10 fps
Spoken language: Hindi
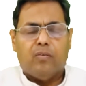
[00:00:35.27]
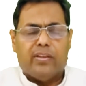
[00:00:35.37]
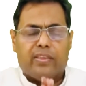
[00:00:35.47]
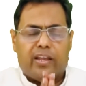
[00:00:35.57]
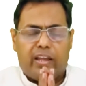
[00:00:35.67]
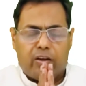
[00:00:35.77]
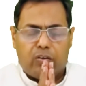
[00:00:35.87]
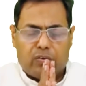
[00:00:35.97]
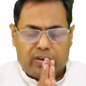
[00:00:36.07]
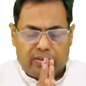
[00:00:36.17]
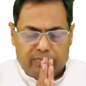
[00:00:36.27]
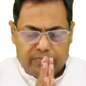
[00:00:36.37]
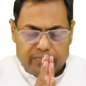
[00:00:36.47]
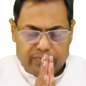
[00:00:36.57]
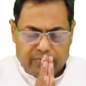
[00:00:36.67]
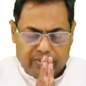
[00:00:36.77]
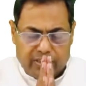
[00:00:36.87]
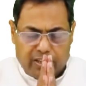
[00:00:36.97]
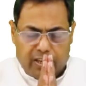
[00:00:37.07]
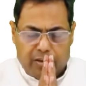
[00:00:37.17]
वंदे गुरुरम
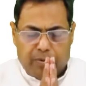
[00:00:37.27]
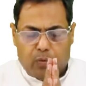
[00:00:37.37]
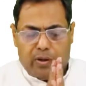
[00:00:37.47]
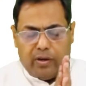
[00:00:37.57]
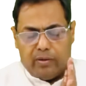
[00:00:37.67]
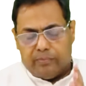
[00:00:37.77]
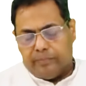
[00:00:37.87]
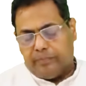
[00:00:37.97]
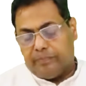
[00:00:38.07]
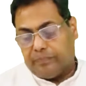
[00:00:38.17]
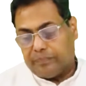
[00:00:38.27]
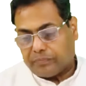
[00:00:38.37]
वंदे भगवान